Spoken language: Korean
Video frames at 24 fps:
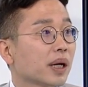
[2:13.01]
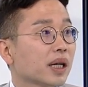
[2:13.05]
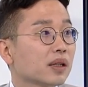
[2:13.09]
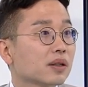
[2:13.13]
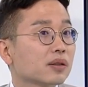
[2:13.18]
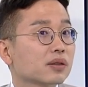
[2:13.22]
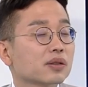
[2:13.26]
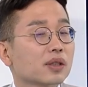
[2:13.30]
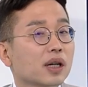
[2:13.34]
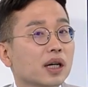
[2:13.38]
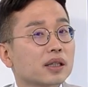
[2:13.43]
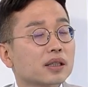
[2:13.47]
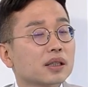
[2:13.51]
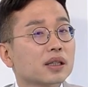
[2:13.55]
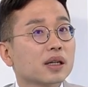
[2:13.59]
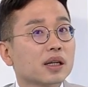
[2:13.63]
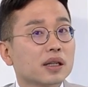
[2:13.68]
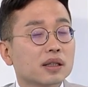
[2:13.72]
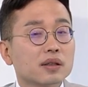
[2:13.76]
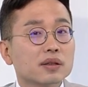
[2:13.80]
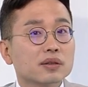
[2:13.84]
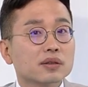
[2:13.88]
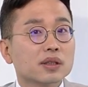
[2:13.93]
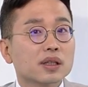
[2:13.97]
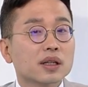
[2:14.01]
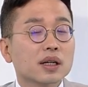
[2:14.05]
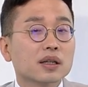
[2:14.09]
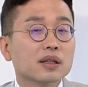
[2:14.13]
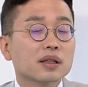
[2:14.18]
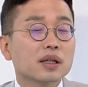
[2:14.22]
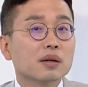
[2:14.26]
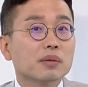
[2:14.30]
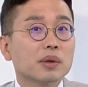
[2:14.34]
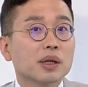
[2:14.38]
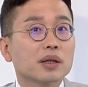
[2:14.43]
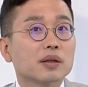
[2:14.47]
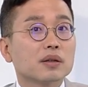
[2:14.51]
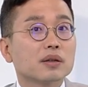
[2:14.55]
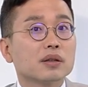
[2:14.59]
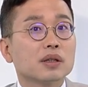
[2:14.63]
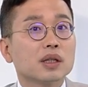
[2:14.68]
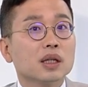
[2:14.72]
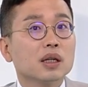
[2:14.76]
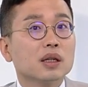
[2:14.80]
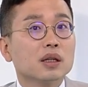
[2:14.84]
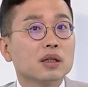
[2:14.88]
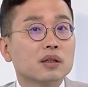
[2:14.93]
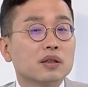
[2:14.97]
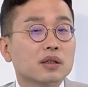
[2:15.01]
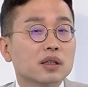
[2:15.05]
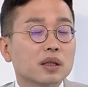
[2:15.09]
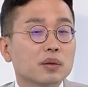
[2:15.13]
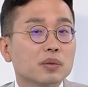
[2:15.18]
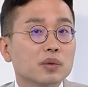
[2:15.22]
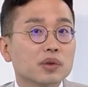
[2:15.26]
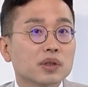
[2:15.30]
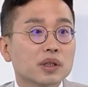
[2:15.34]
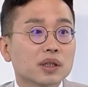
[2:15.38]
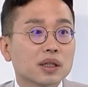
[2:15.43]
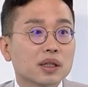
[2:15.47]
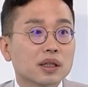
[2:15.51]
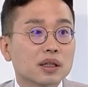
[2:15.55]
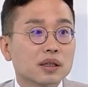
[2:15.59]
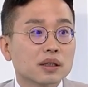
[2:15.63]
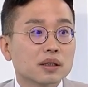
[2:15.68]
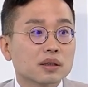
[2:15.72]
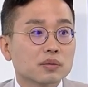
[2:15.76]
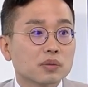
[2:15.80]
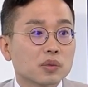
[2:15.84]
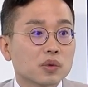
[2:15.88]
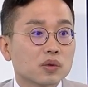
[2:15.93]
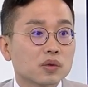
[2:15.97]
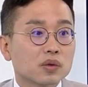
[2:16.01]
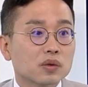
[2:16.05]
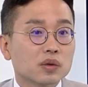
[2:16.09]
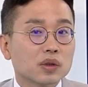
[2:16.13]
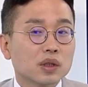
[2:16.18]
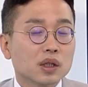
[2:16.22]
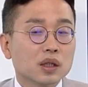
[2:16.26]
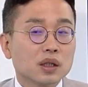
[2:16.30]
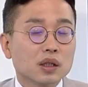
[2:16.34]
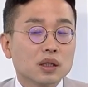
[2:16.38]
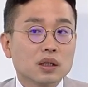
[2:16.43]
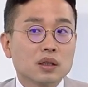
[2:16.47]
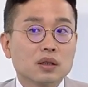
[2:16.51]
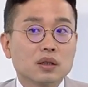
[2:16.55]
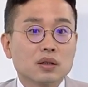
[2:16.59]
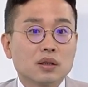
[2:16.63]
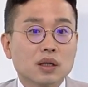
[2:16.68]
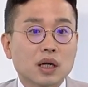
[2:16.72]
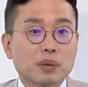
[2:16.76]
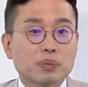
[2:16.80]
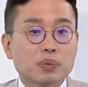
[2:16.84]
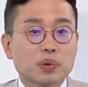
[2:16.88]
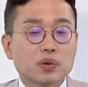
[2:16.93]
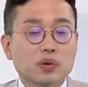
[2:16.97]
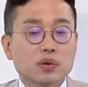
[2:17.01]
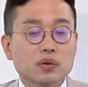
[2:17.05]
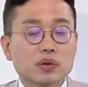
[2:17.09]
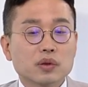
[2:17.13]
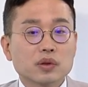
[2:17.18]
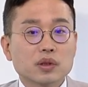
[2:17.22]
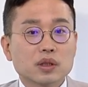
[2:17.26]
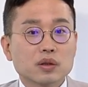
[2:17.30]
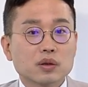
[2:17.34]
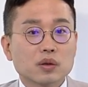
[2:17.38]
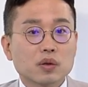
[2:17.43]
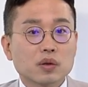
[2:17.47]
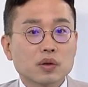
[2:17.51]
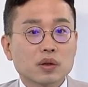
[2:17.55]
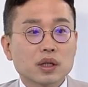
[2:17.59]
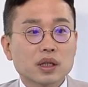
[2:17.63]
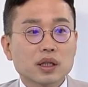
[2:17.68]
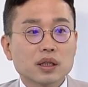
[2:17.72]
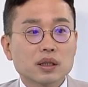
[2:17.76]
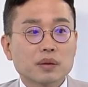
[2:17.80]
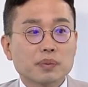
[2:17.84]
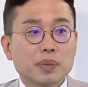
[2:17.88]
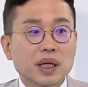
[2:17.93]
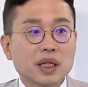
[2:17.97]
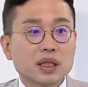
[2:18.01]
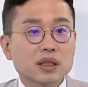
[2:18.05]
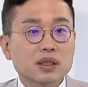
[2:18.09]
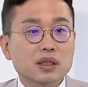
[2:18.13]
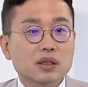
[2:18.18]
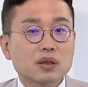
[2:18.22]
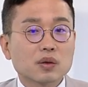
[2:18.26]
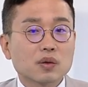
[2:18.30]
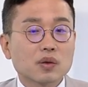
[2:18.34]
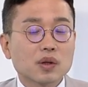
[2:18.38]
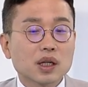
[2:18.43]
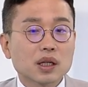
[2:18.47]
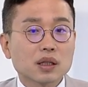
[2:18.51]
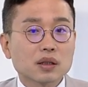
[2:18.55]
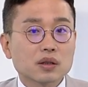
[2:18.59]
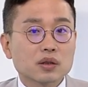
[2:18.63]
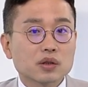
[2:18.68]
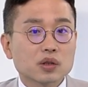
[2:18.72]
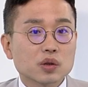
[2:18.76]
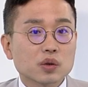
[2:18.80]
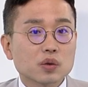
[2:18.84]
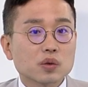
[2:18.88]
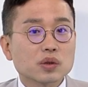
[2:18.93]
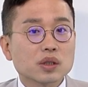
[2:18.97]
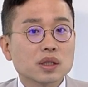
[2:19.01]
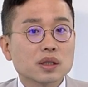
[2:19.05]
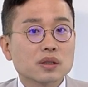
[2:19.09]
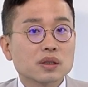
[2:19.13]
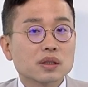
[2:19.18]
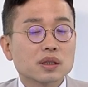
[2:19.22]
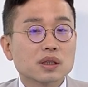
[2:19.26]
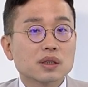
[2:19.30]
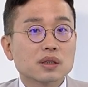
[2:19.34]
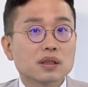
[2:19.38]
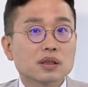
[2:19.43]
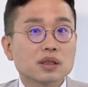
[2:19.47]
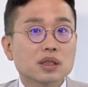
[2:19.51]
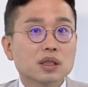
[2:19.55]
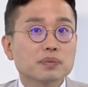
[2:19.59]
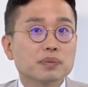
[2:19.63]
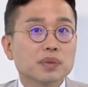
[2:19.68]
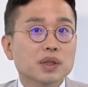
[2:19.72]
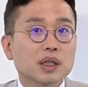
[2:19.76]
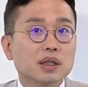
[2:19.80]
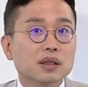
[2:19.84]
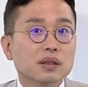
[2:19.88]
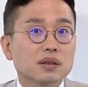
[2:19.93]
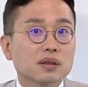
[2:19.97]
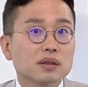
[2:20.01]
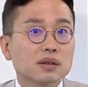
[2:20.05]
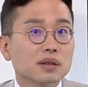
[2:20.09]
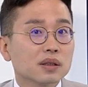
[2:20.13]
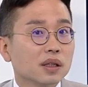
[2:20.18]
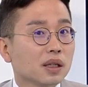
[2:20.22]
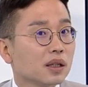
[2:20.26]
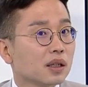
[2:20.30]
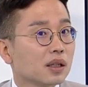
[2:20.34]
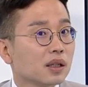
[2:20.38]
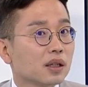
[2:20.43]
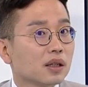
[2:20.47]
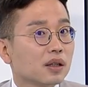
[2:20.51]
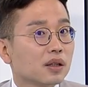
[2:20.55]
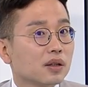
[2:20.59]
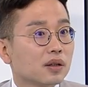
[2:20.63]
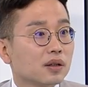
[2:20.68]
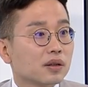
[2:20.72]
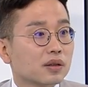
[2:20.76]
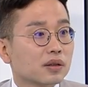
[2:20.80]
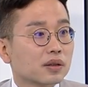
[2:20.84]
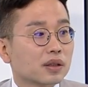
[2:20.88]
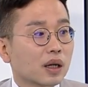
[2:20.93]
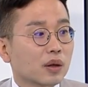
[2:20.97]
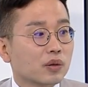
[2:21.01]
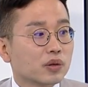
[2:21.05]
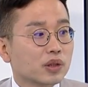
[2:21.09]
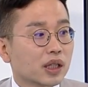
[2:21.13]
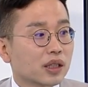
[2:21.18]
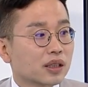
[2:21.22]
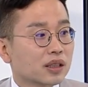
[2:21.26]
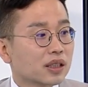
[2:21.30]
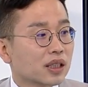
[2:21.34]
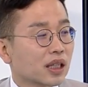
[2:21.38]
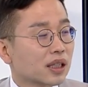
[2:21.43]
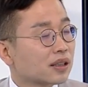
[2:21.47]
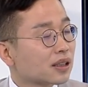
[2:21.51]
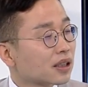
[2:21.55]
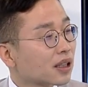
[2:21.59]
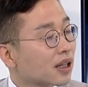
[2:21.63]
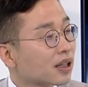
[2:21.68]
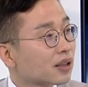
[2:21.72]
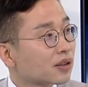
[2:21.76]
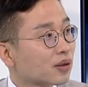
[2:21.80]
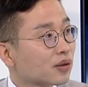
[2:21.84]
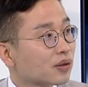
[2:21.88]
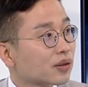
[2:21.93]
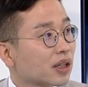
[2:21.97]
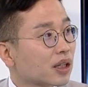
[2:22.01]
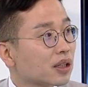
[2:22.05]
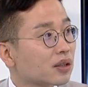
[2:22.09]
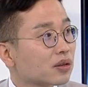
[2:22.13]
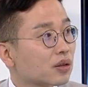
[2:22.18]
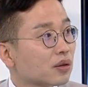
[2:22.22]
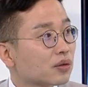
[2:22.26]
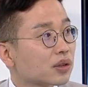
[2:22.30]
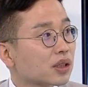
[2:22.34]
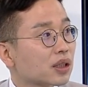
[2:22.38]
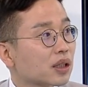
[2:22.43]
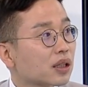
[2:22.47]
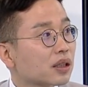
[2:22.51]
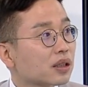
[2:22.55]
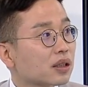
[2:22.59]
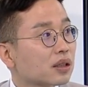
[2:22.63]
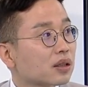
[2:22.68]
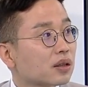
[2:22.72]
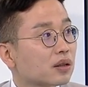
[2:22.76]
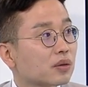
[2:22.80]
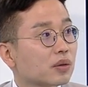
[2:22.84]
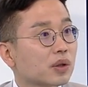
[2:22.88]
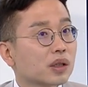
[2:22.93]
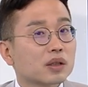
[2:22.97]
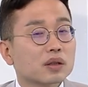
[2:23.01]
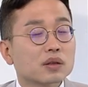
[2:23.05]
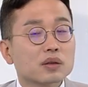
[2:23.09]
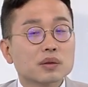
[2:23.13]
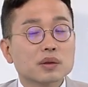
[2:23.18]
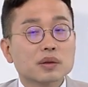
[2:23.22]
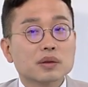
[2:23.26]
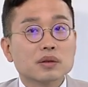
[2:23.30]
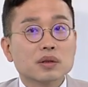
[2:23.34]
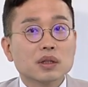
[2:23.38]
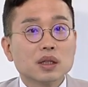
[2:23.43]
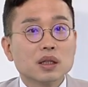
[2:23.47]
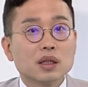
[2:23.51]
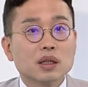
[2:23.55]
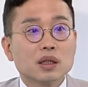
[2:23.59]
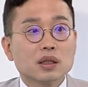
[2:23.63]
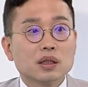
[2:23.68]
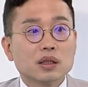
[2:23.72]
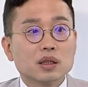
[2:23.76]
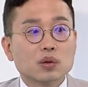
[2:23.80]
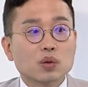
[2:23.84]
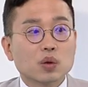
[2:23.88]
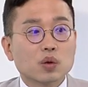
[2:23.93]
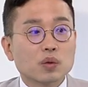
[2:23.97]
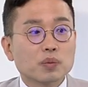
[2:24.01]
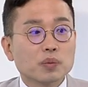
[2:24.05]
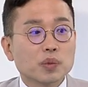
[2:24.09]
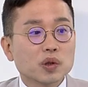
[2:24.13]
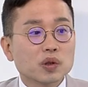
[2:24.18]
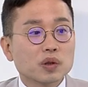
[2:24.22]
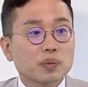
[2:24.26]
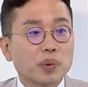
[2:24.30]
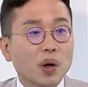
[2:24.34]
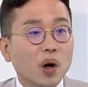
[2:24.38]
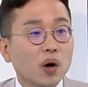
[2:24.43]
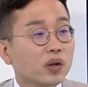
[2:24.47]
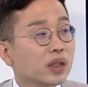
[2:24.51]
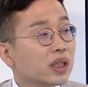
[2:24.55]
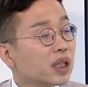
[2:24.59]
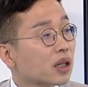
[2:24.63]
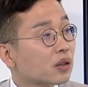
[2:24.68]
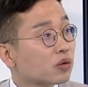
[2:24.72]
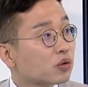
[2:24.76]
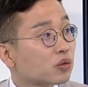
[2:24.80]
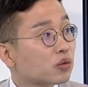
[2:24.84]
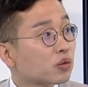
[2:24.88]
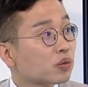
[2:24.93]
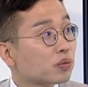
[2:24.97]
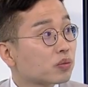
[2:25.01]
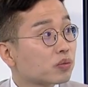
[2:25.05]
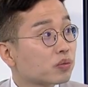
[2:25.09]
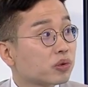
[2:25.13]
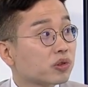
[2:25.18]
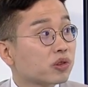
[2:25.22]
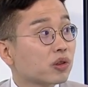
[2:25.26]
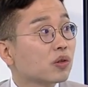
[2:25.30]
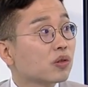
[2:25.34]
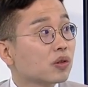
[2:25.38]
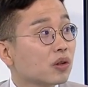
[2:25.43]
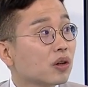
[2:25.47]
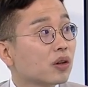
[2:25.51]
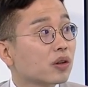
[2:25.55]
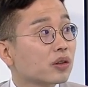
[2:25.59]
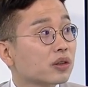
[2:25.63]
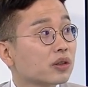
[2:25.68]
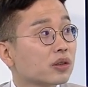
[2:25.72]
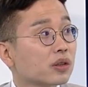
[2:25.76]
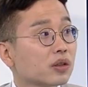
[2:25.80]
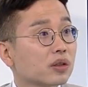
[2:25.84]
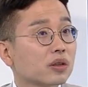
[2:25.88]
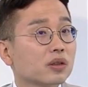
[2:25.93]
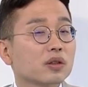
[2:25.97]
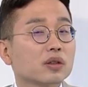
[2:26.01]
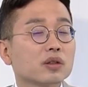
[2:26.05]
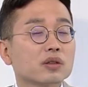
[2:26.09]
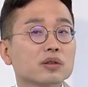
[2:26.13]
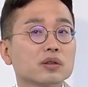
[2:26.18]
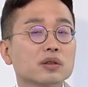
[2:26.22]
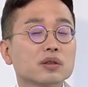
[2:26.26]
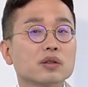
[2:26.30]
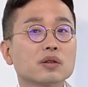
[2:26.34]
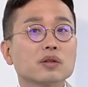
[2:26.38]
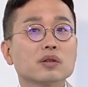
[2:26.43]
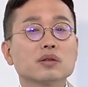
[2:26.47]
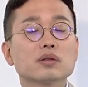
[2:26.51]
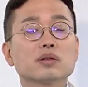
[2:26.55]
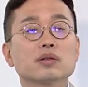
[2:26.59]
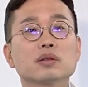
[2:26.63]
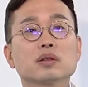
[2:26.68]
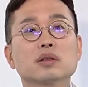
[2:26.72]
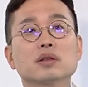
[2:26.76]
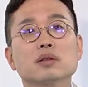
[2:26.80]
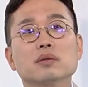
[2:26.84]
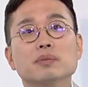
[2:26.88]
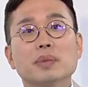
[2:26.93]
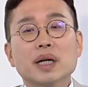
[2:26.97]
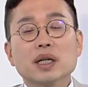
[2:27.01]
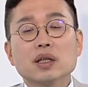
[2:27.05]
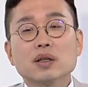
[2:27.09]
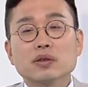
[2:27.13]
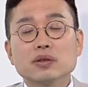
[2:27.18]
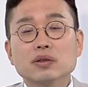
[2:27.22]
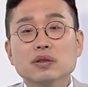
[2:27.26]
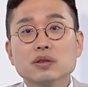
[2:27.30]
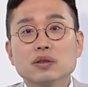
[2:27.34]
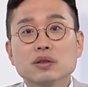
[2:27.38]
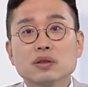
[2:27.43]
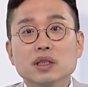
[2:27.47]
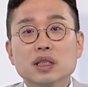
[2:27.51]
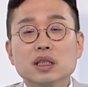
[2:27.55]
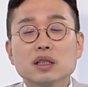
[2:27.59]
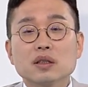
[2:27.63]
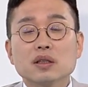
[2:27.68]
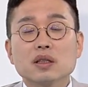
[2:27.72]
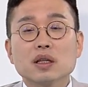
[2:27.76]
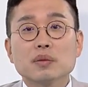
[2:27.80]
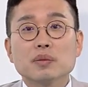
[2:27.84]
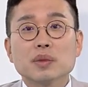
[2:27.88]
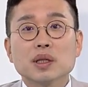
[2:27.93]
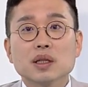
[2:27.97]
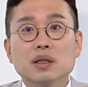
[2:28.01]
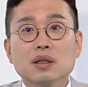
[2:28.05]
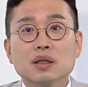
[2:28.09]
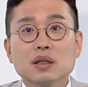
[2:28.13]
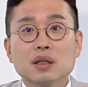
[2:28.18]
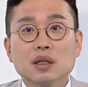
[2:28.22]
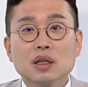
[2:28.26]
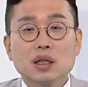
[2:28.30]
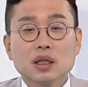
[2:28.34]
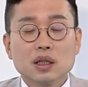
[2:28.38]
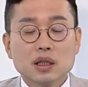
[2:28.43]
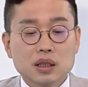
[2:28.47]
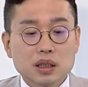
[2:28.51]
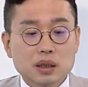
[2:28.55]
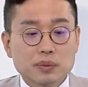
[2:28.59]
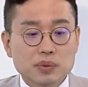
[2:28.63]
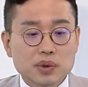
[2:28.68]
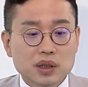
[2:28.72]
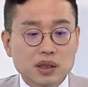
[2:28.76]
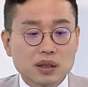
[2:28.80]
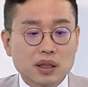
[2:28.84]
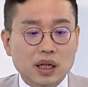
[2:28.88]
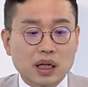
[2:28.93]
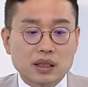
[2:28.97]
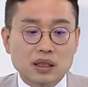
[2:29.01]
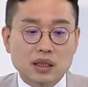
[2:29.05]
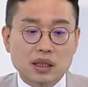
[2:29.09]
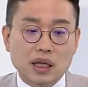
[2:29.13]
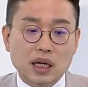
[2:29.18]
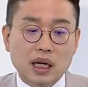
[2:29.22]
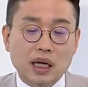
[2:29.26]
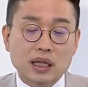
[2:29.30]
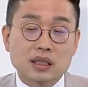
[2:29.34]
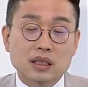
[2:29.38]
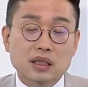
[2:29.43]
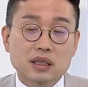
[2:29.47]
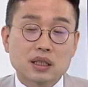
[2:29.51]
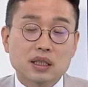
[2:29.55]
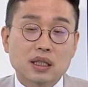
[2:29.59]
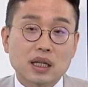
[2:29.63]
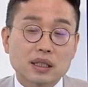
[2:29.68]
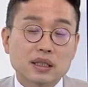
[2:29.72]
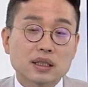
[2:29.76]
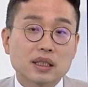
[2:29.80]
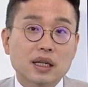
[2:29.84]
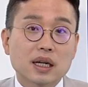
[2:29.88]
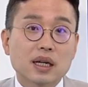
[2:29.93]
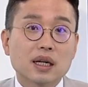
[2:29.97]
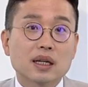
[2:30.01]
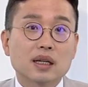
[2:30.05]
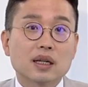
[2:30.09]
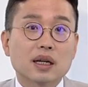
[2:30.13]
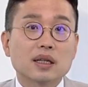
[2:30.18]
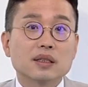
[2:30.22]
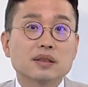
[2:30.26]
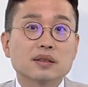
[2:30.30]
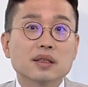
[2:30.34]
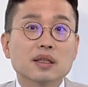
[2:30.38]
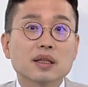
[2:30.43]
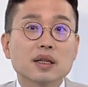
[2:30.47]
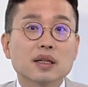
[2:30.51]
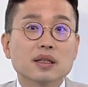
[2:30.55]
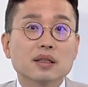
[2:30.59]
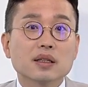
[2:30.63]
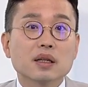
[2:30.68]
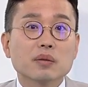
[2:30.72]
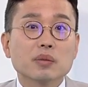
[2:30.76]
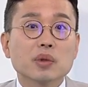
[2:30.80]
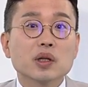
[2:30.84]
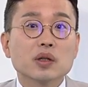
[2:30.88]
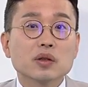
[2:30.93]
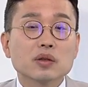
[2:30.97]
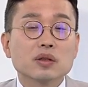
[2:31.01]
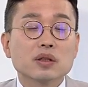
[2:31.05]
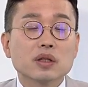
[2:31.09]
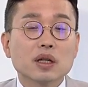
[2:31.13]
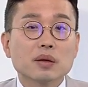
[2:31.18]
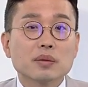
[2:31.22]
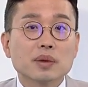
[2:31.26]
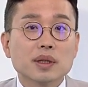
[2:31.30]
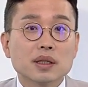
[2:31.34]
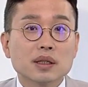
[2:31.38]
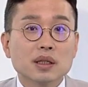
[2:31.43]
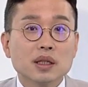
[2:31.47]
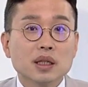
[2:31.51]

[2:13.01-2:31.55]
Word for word: 바이러스가 아닌가 이런 생각을 해봐요. 그러다 보니까 뭐 어 앞으로 그 코로나 이 백신과 그 치료제들이 쉽게는 어, 나오지 않지 않을까 음. 저는 개인적으로 생각해요. 왜 그러냐면 네. 돌연변이 변이가 주, 무서운 예, 거거든요. 예, 예. 그런 그런 그 바이러스이기 때문에 쉽지는 아니, 않지 않을까라는 생각을 해봐요. 그나마 예.